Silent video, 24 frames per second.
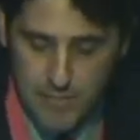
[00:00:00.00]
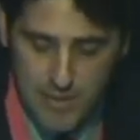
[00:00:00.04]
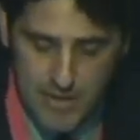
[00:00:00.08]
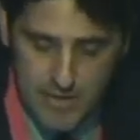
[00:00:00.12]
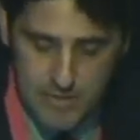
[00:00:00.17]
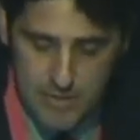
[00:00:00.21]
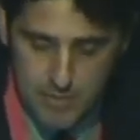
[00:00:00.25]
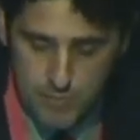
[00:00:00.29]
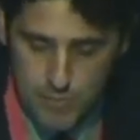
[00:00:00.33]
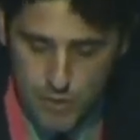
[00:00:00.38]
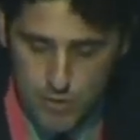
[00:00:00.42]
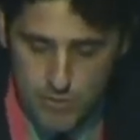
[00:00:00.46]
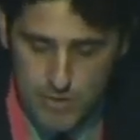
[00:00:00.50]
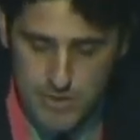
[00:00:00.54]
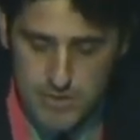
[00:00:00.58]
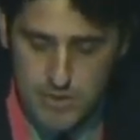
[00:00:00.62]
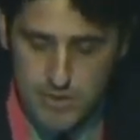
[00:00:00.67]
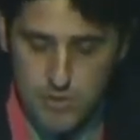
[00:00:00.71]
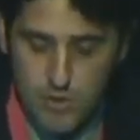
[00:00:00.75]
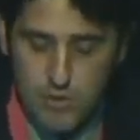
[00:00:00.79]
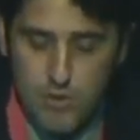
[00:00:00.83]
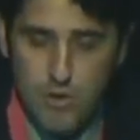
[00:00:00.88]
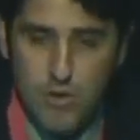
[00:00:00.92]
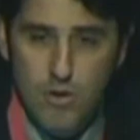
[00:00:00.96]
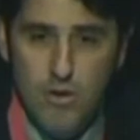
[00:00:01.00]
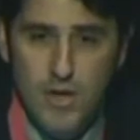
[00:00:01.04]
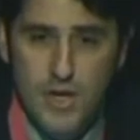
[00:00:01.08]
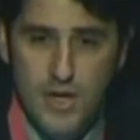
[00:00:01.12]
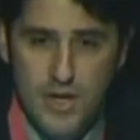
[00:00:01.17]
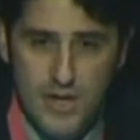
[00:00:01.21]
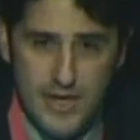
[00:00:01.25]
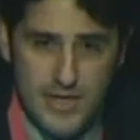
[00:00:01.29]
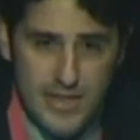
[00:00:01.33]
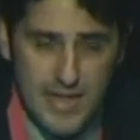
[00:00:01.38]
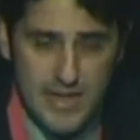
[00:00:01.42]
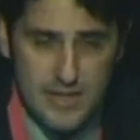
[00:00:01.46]
per esempio questi sono
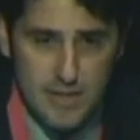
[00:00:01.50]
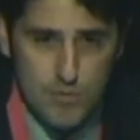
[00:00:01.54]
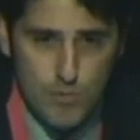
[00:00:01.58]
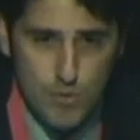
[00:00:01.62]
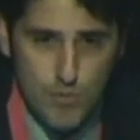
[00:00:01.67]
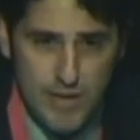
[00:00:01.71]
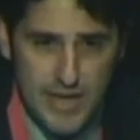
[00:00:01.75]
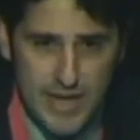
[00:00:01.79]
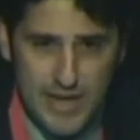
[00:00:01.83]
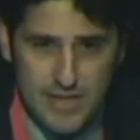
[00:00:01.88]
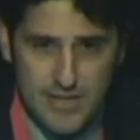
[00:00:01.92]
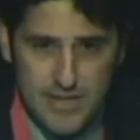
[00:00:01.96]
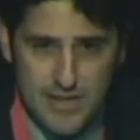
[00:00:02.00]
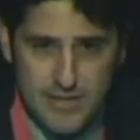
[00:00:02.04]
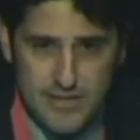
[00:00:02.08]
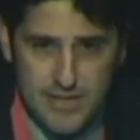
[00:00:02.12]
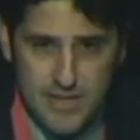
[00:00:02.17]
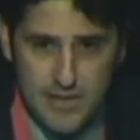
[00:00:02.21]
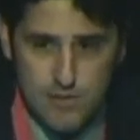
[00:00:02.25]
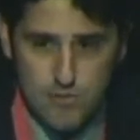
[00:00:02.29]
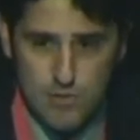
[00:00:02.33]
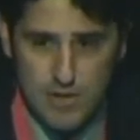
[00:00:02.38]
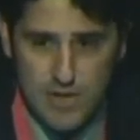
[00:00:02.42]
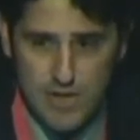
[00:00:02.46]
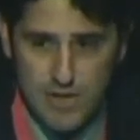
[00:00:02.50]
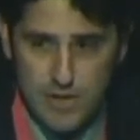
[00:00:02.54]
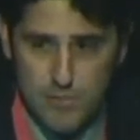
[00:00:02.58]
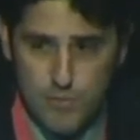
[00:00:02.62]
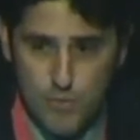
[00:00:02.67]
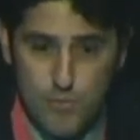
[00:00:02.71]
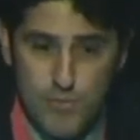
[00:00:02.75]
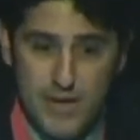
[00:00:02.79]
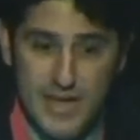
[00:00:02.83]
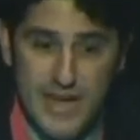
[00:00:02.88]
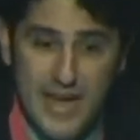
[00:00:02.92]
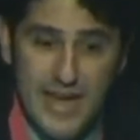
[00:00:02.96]
i dati pubblicati al Senato della
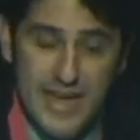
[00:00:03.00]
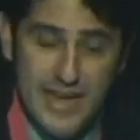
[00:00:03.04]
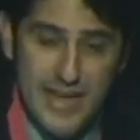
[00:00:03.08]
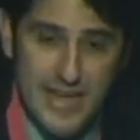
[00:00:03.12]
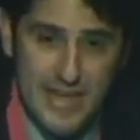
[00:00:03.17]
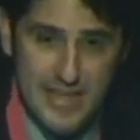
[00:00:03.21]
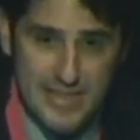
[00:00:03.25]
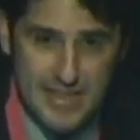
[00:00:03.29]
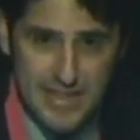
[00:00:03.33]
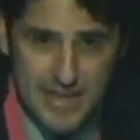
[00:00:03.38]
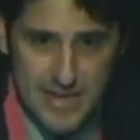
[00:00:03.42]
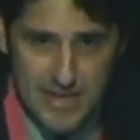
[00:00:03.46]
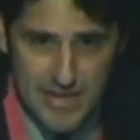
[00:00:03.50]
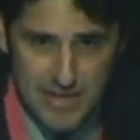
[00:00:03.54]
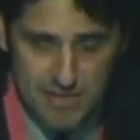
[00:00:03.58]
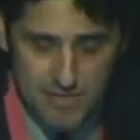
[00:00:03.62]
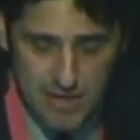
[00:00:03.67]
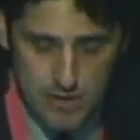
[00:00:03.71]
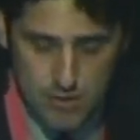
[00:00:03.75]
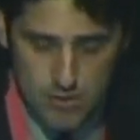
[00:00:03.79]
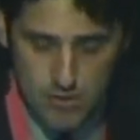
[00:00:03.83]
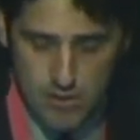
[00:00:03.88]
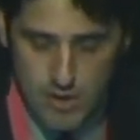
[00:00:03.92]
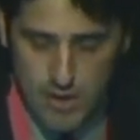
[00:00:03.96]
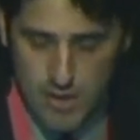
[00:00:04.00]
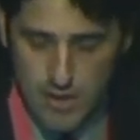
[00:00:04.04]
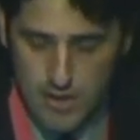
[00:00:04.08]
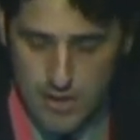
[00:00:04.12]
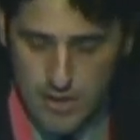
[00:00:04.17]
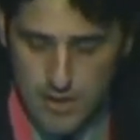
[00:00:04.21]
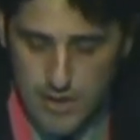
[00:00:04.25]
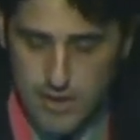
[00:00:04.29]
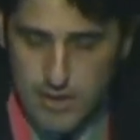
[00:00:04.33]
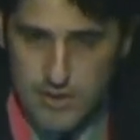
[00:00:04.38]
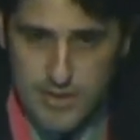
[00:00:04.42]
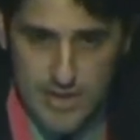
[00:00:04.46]
Repubblica e che derivano
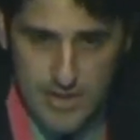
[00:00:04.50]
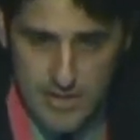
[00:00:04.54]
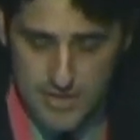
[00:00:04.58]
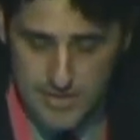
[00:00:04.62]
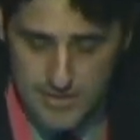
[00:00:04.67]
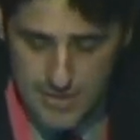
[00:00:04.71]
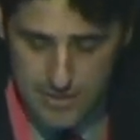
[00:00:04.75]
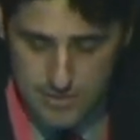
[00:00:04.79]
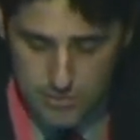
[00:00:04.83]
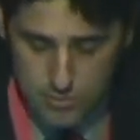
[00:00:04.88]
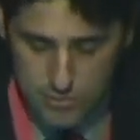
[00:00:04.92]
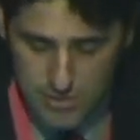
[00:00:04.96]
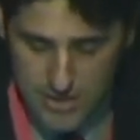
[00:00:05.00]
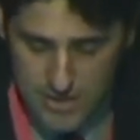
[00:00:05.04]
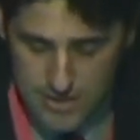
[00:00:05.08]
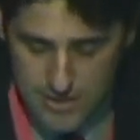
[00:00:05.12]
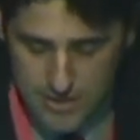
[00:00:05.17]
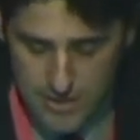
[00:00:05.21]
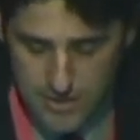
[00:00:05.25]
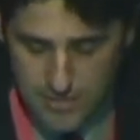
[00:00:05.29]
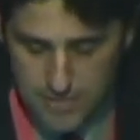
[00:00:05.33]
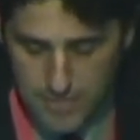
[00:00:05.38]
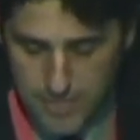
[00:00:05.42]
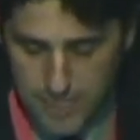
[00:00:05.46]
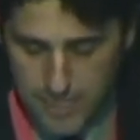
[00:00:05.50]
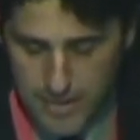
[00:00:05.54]
eh, dagli Stati Uniti.